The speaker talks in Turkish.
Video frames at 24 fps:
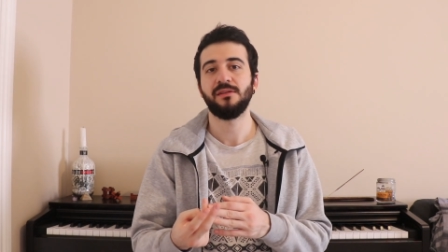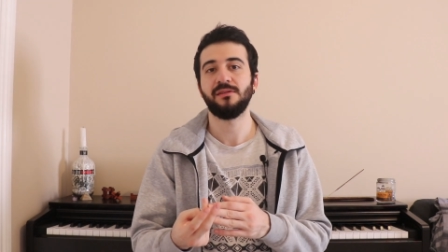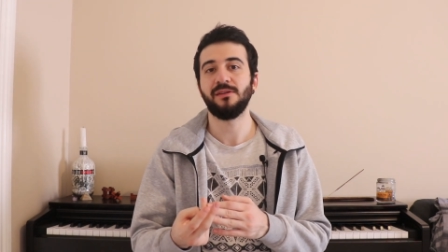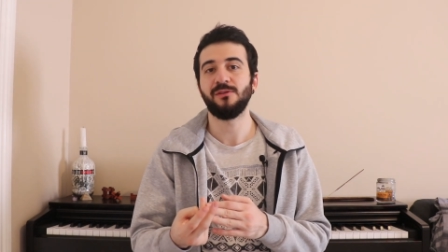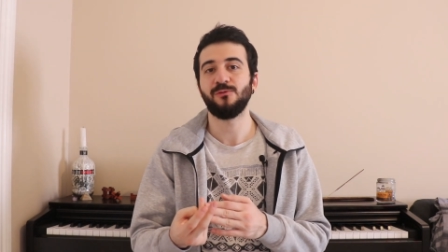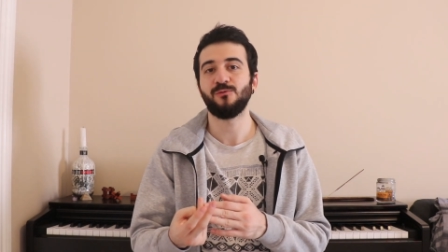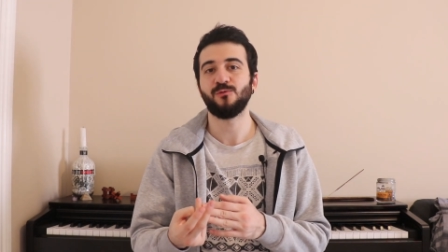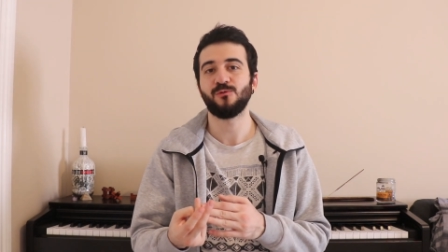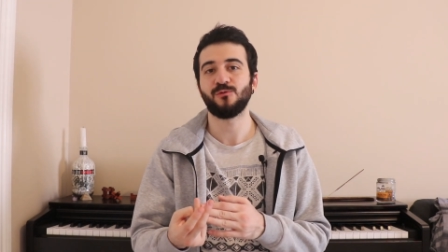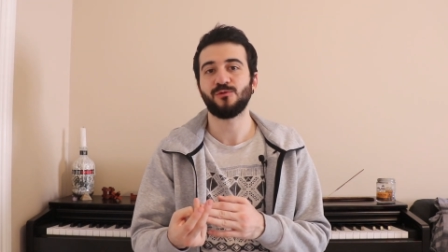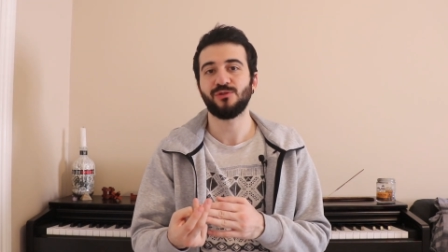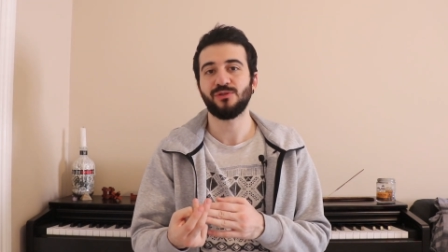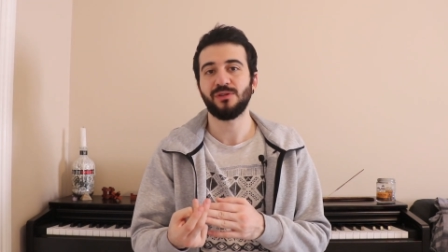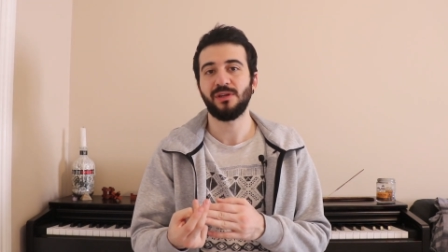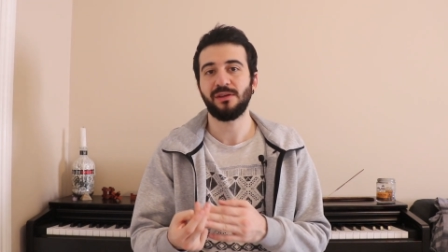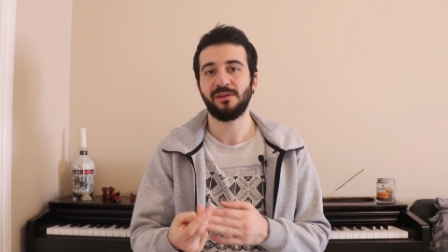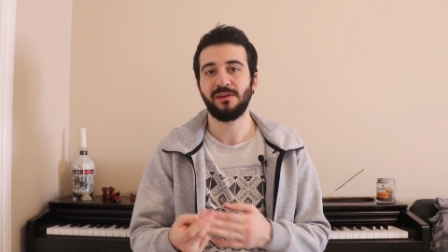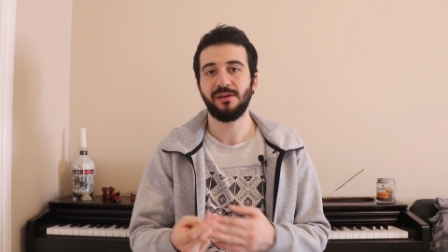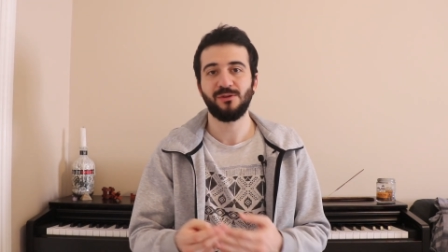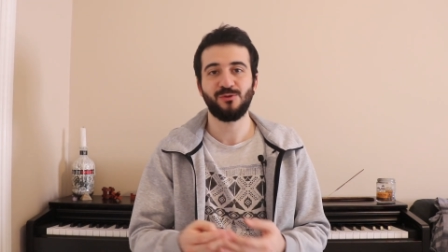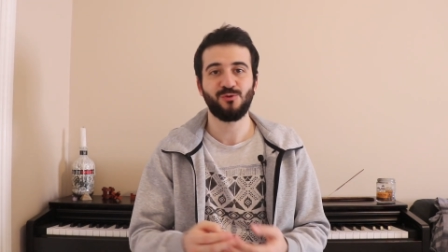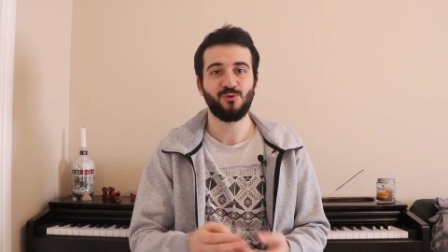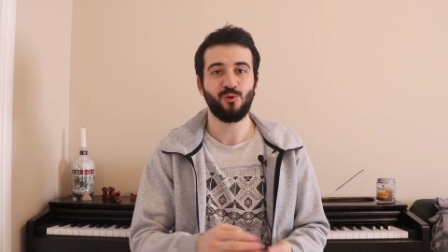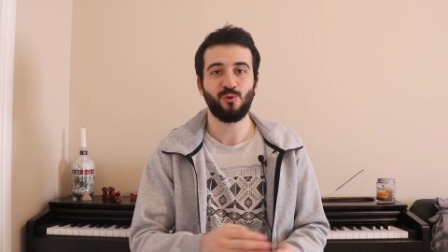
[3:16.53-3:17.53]
dil
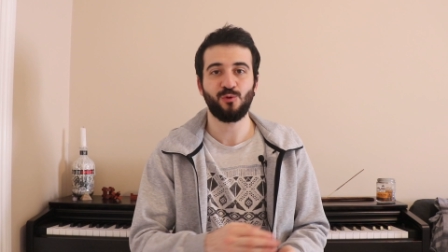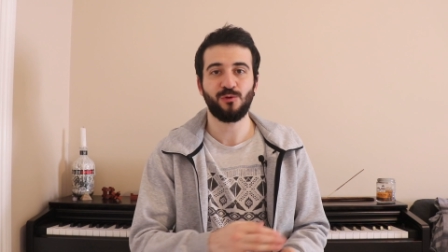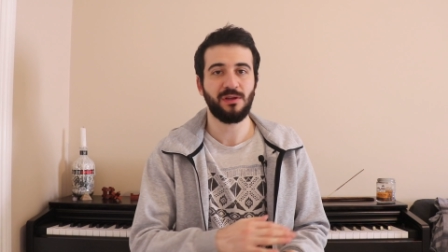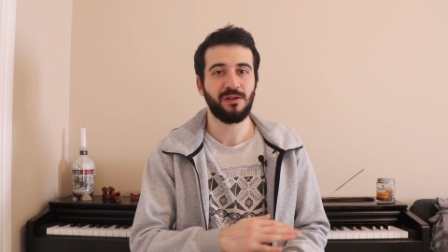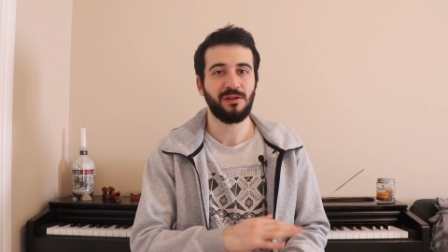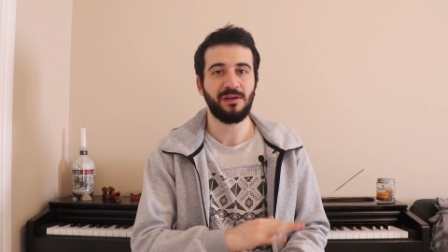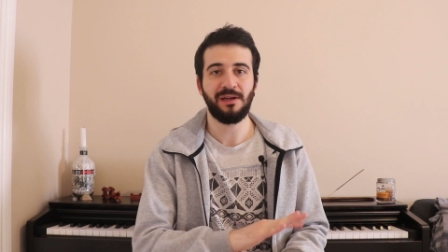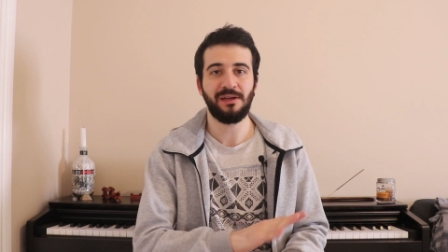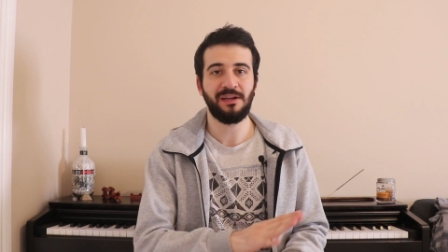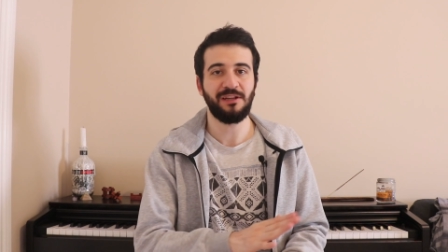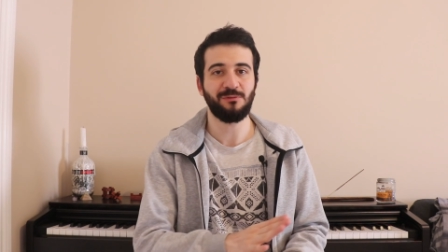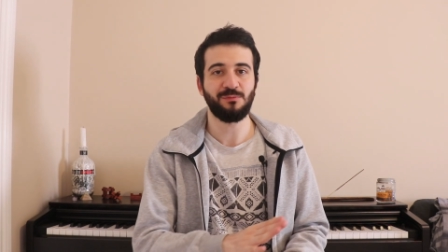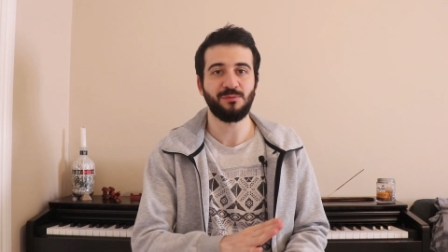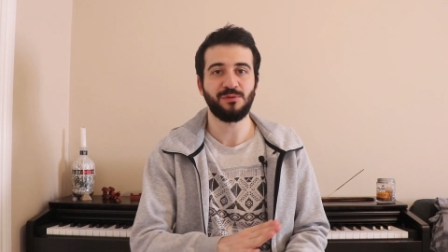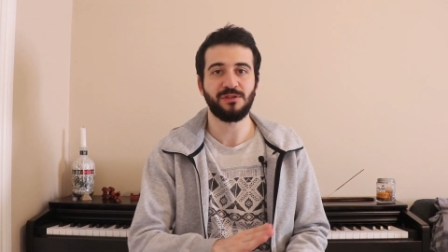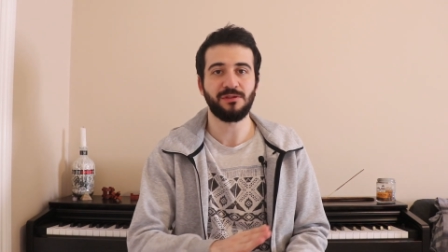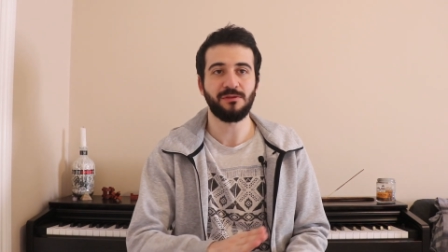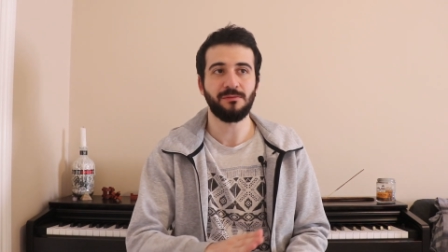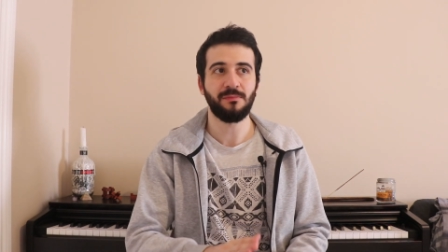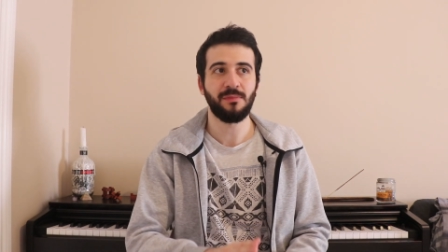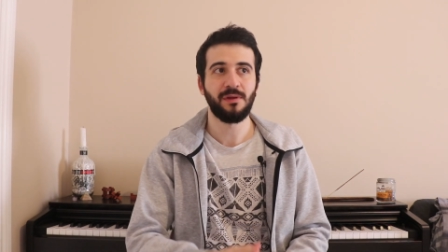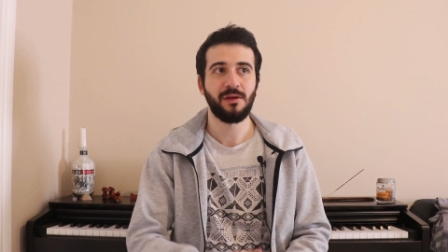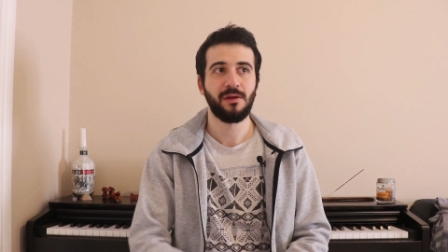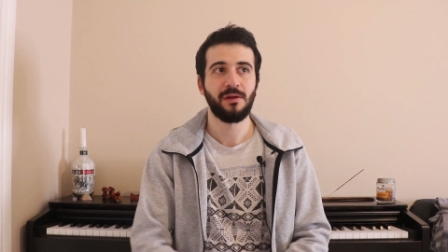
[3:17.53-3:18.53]
kursundayken çoktan
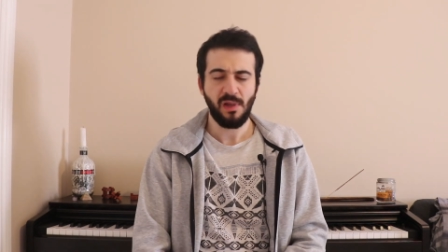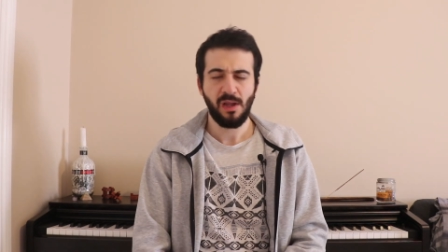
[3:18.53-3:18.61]
halletmiştim.